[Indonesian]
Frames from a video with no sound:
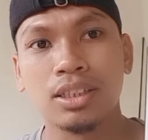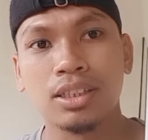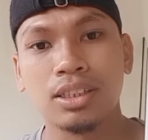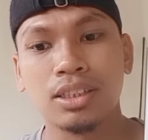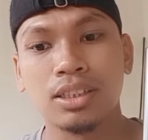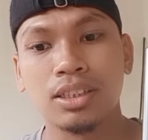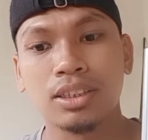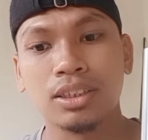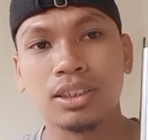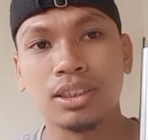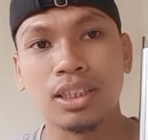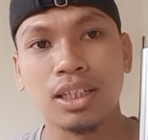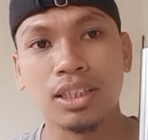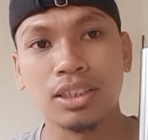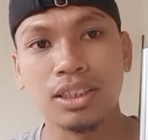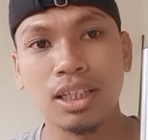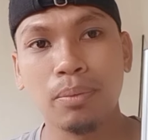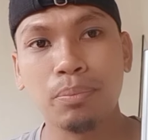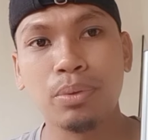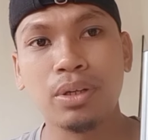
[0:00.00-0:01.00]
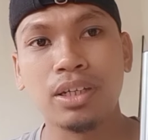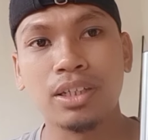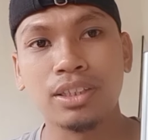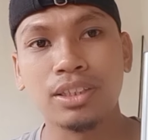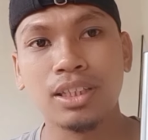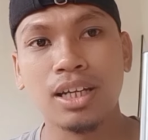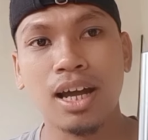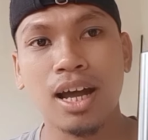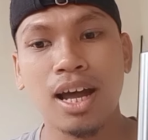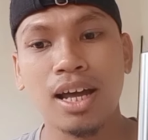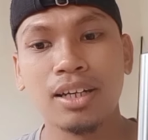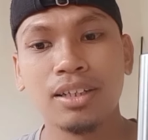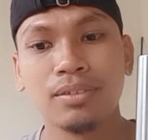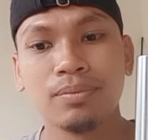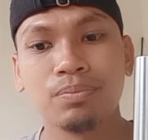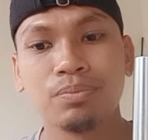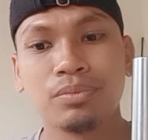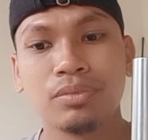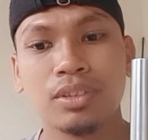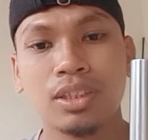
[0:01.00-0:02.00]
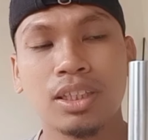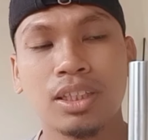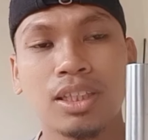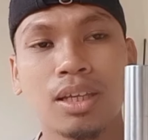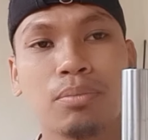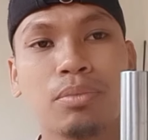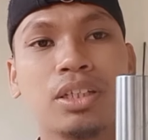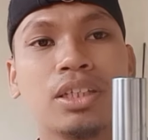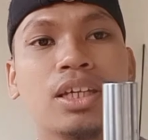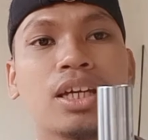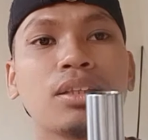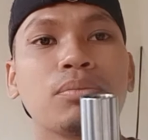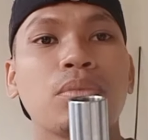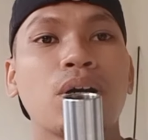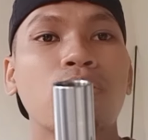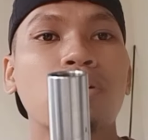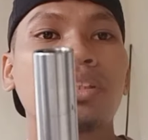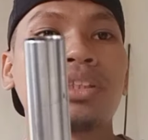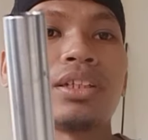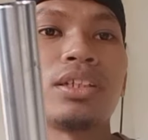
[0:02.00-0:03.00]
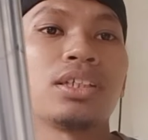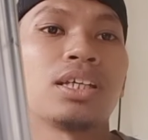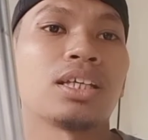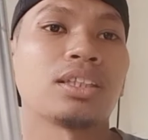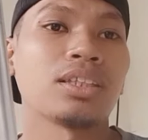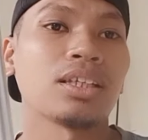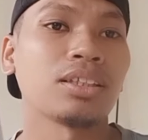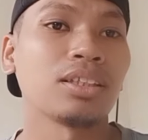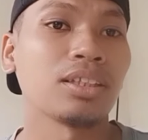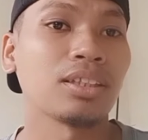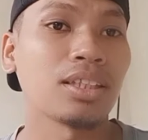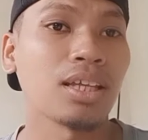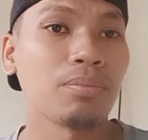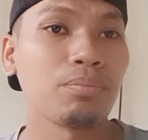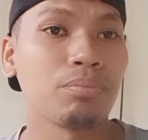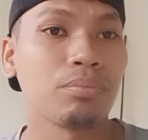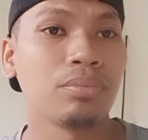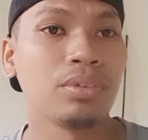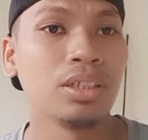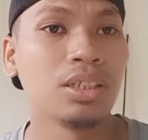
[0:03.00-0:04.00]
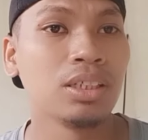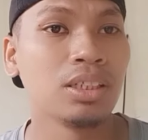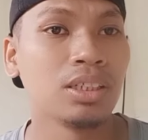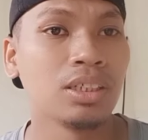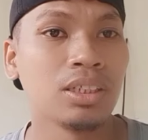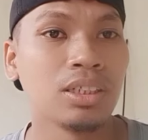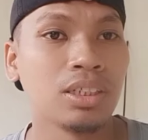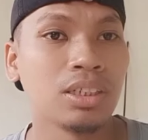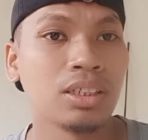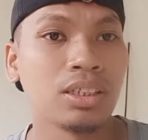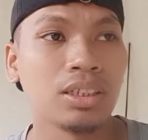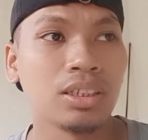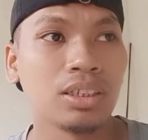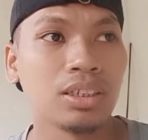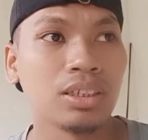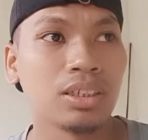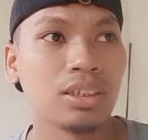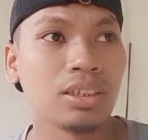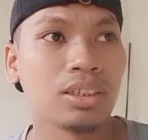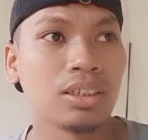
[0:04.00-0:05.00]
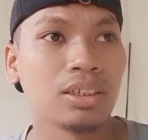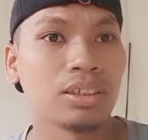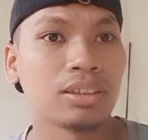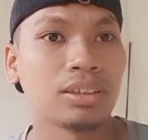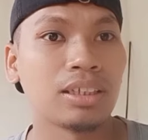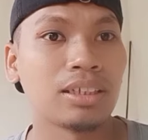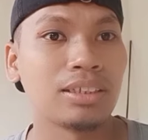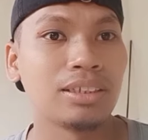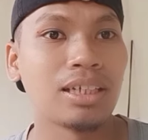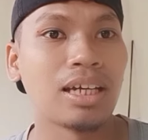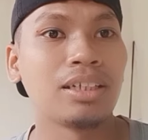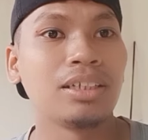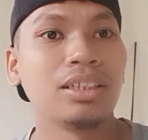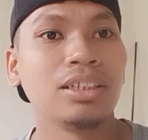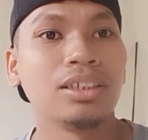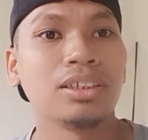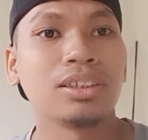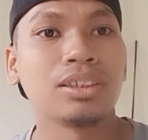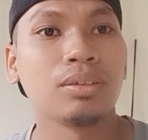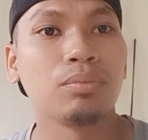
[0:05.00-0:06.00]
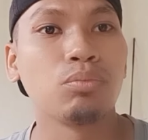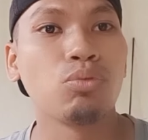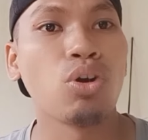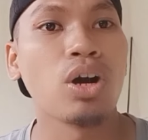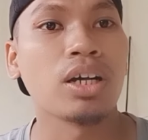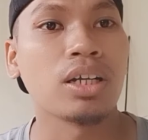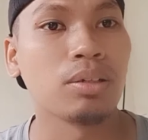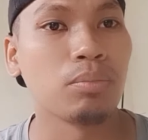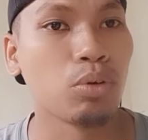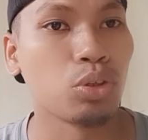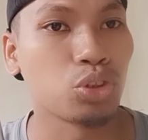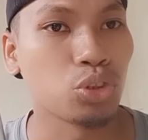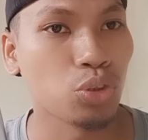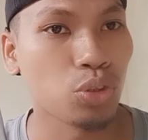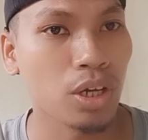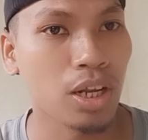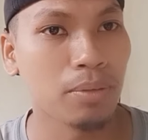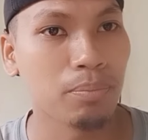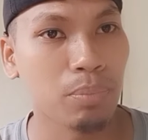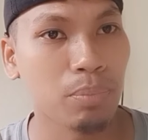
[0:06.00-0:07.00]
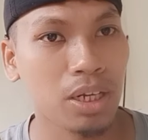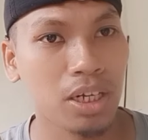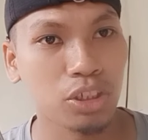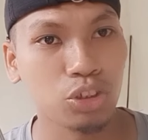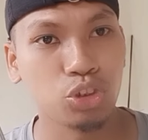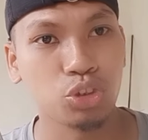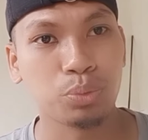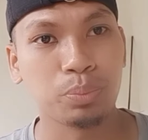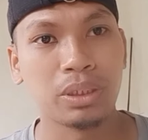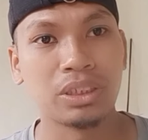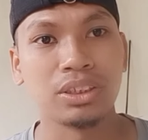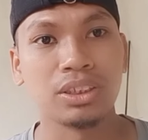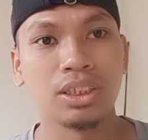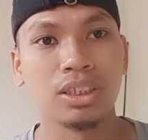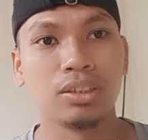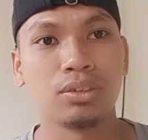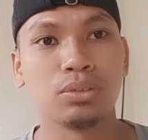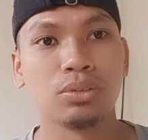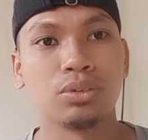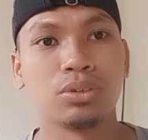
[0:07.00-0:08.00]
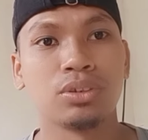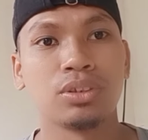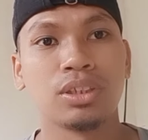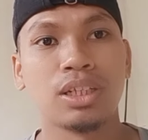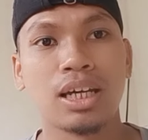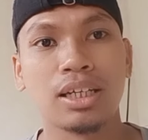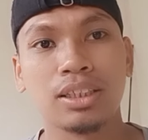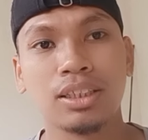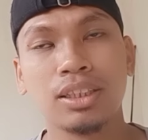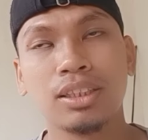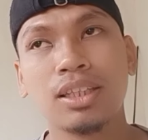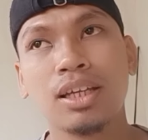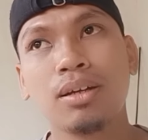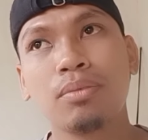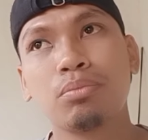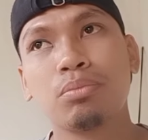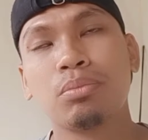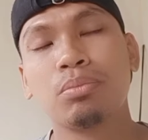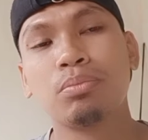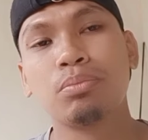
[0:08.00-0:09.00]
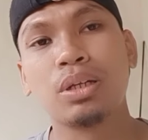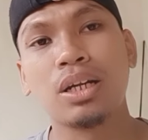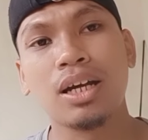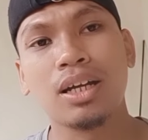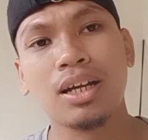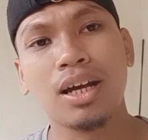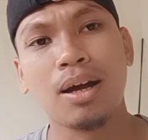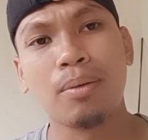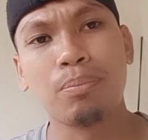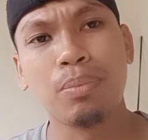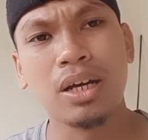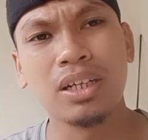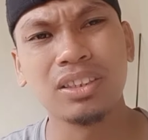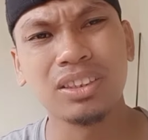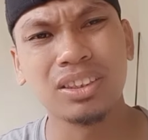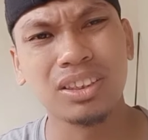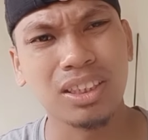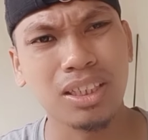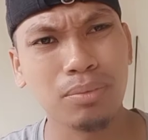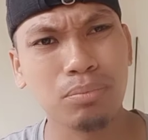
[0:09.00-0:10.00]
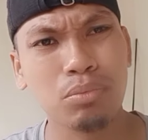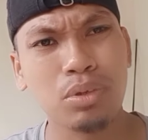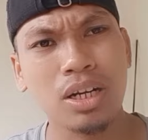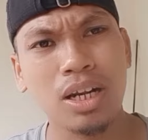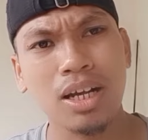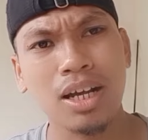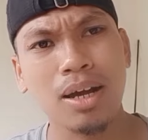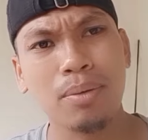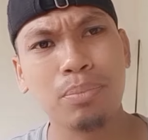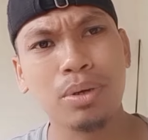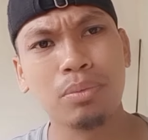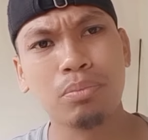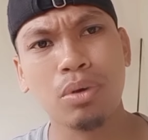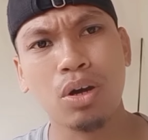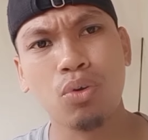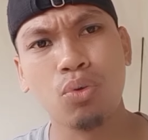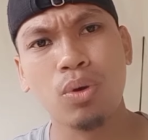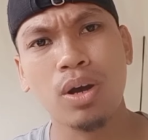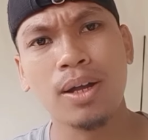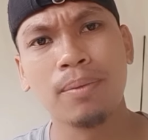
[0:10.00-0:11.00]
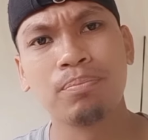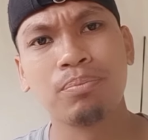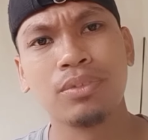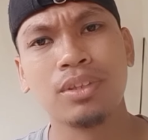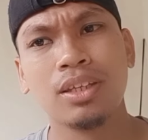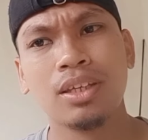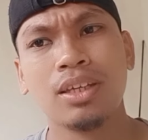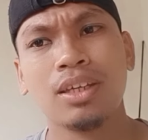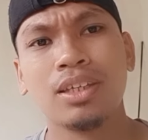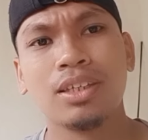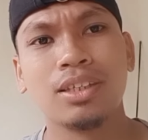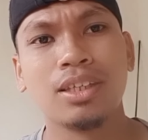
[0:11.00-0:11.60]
selesai pengerjaan, kita melihat bahwa ternyata tetap terjadi sebuah kebocoran pada suspensi itu. Nah, kita beranggapan sering beranggapan bahwa yang